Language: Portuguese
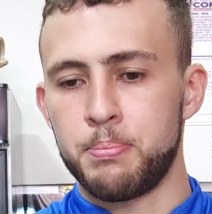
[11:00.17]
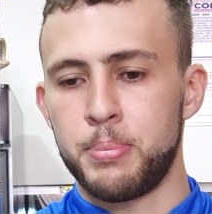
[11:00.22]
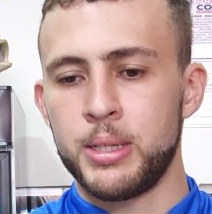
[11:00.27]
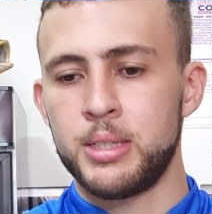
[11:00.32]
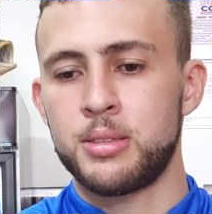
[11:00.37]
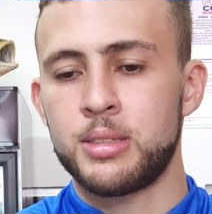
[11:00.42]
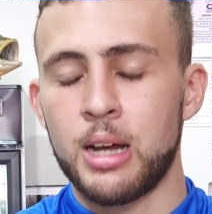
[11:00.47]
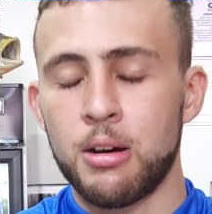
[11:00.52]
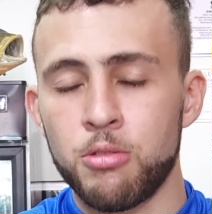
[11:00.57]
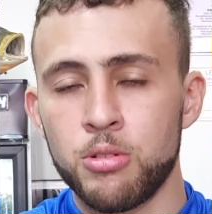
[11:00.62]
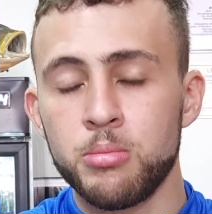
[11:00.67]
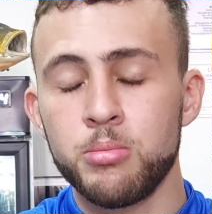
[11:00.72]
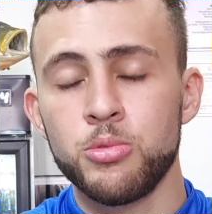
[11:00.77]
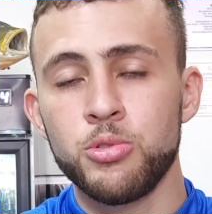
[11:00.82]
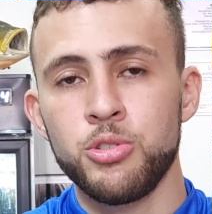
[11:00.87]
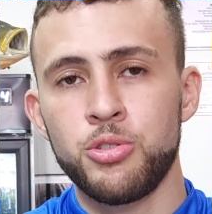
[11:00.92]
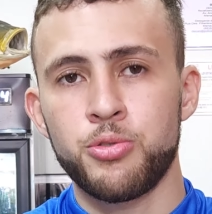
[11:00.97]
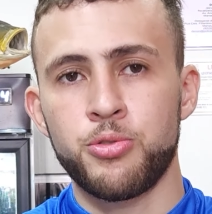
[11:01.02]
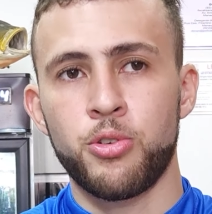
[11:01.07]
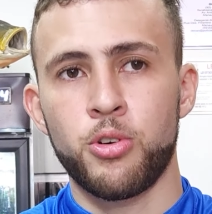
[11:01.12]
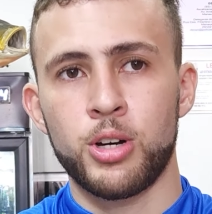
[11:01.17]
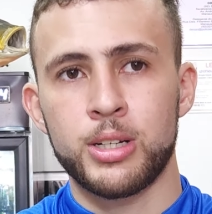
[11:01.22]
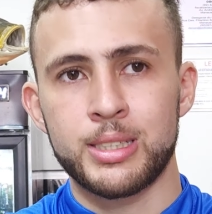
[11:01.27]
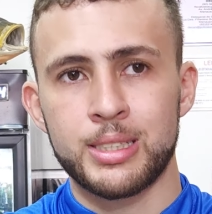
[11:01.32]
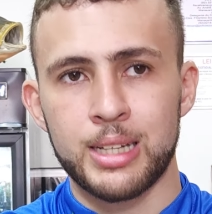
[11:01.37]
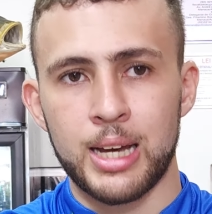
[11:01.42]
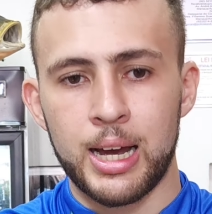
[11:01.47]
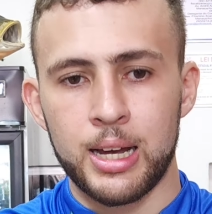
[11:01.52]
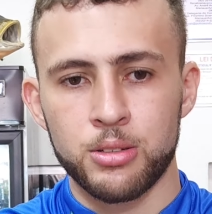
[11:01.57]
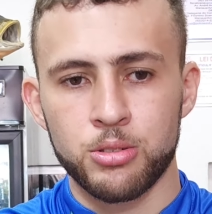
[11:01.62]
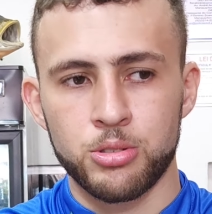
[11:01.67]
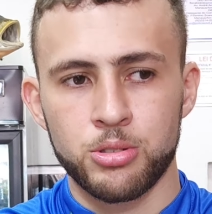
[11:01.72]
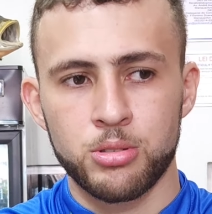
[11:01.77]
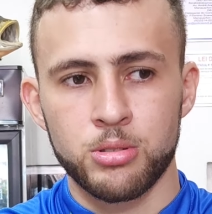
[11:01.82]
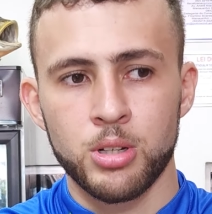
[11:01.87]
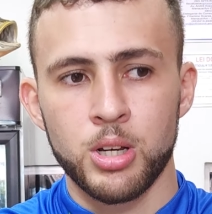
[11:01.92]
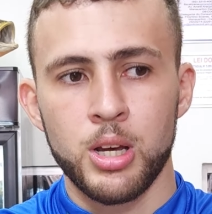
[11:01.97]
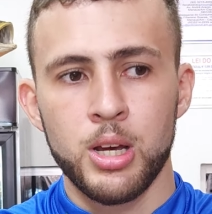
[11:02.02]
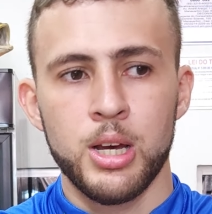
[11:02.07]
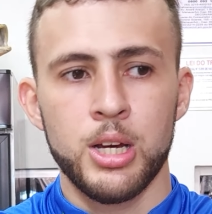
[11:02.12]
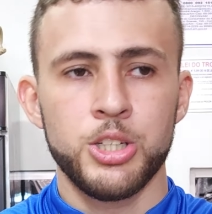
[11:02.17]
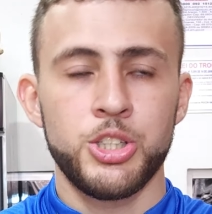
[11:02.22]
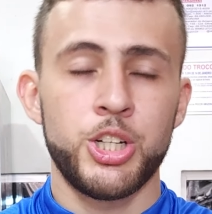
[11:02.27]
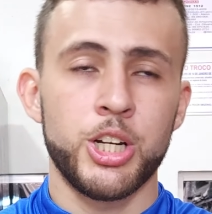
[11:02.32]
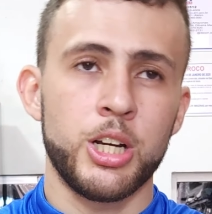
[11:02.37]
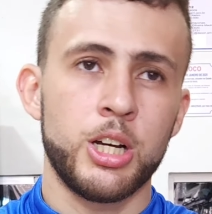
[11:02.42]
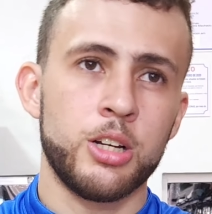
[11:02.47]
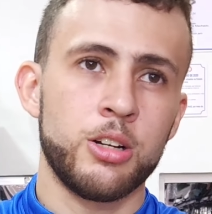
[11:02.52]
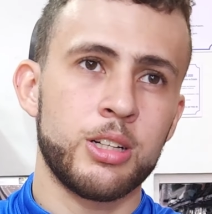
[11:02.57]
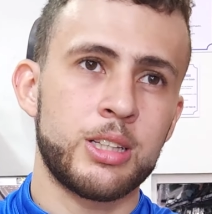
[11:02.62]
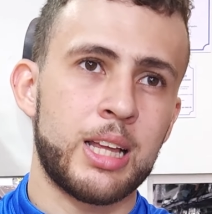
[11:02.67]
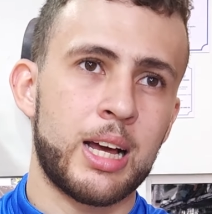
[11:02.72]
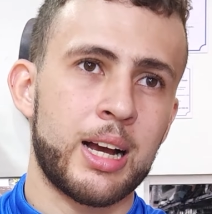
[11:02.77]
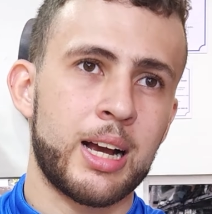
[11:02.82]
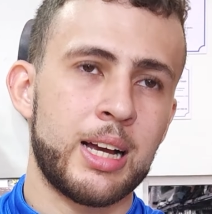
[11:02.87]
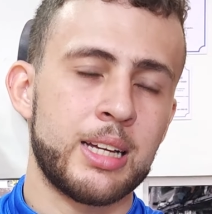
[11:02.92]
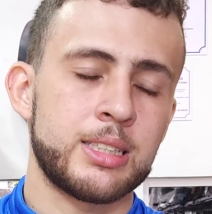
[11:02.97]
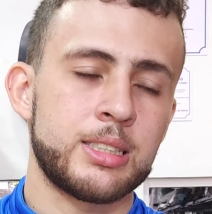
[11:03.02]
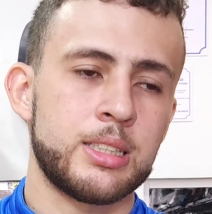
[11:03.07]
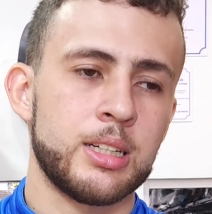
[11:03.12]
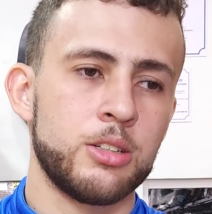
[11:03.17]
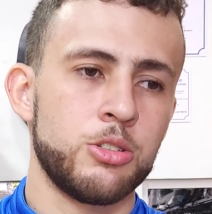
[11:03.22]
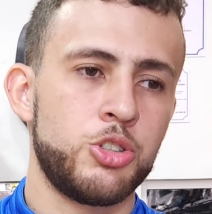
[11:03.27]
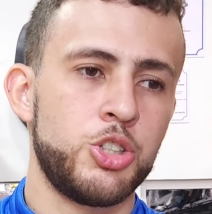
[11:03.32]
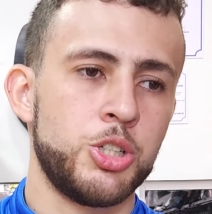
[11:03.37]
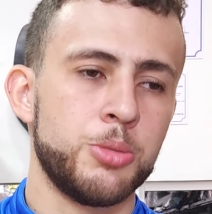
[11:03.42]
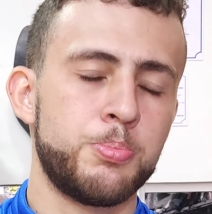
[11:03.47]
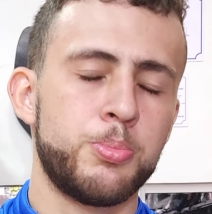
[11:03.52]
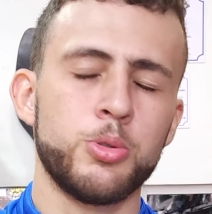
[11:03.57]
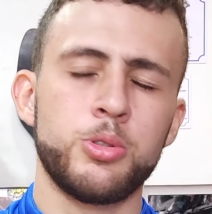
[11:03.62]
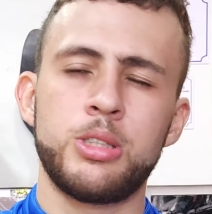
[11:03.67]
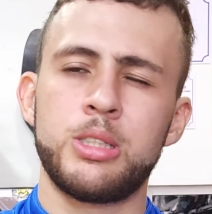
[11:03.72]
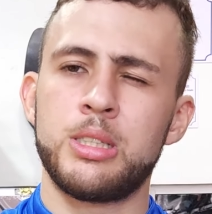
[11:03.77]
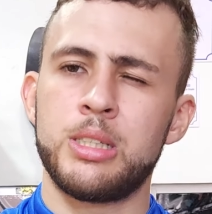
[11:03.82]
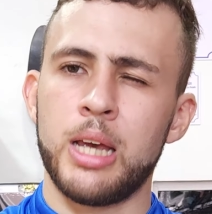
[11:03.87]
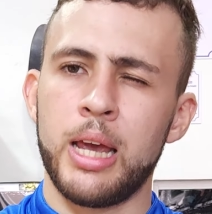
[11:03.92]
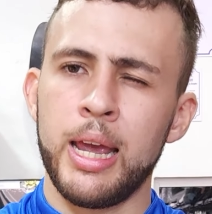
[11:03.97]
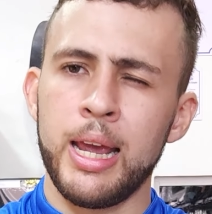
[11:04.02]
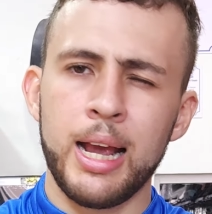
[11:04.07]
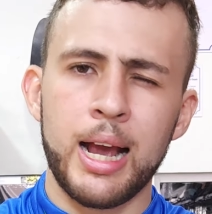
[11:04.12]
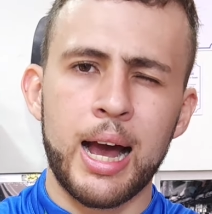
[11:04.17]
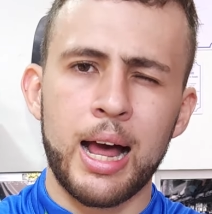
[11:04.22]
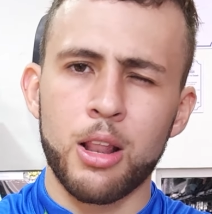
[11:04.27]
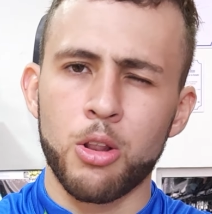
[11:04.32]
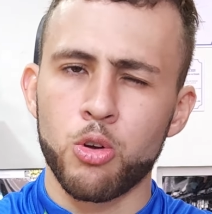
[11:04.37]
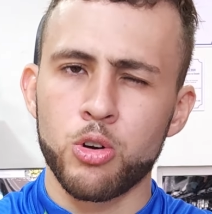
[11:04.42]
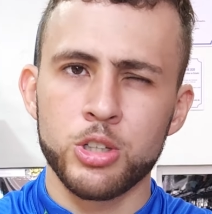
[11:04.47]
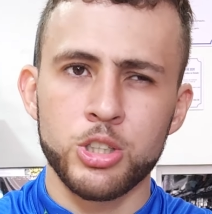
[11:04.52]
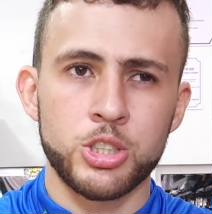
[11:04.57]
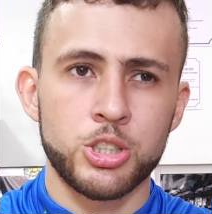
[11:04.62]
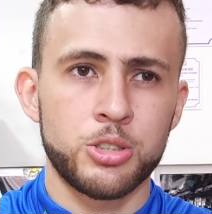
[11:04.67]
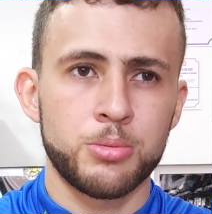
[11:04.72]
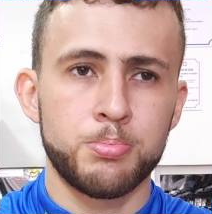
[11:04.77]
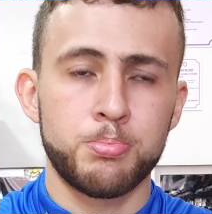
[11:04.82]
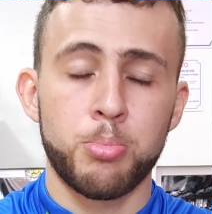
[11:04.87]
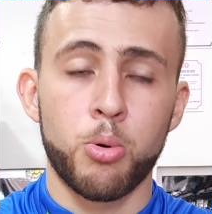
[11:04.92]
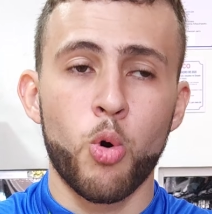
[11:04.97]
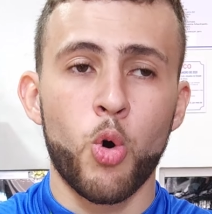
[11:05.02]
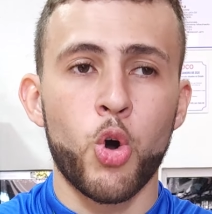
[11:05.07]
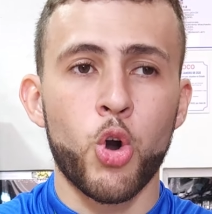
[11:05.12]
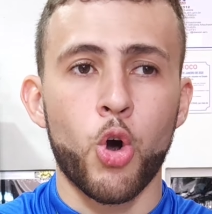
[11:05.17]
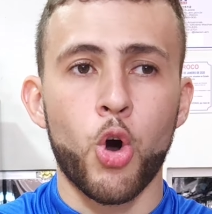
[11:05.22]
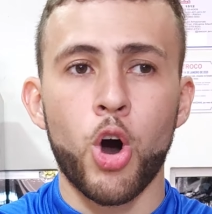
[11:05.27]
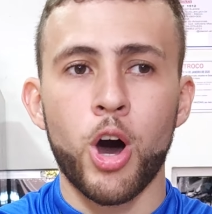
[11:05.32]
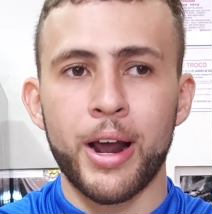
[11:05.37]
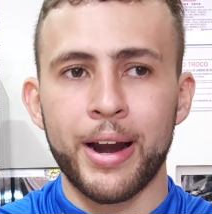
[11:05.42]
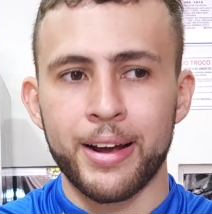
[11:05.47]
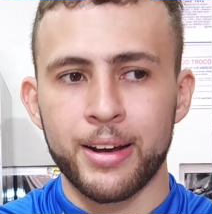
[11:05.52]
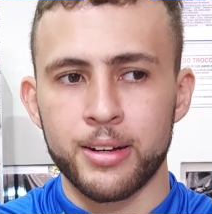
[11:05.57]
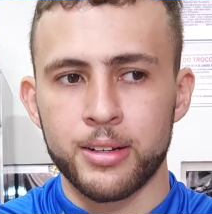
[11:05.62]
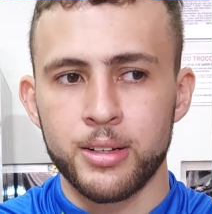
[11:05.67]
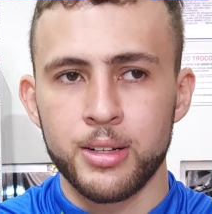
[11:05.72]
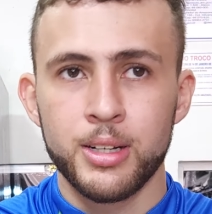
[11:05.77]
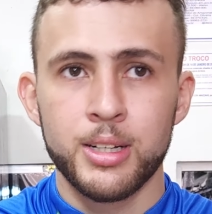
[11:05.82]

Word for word: HP estavam muito forçados, chegando a estar tá gastando tipo 100 galões por hora.